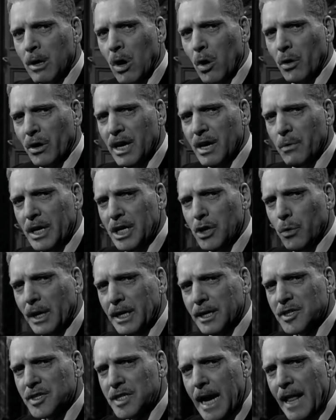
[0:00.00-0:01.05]
Solo cuando
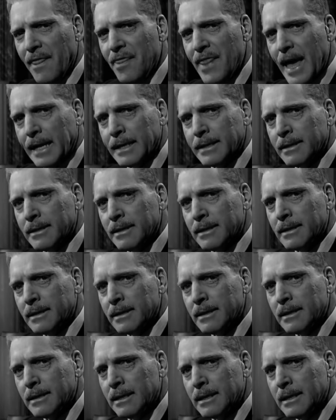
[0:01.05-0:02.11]
hayan comprendido esto,
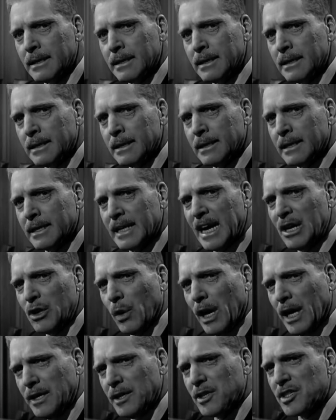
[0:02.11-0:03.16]

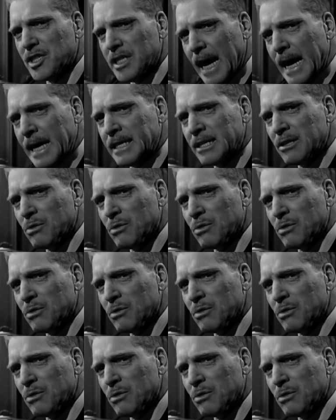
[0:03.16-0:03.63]
comprenderán lo que